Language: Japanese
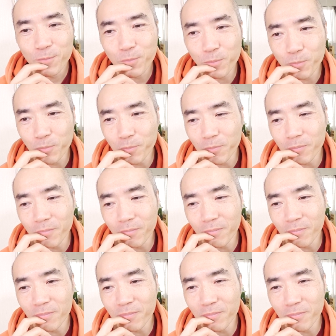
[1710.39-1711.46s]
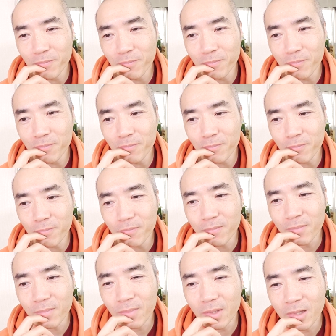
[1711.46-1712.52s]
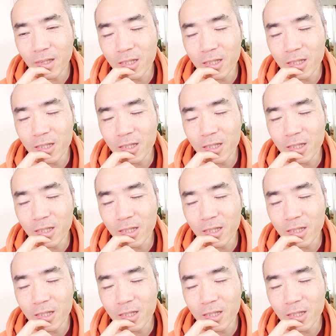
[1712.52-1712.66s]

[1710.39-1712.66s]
うん。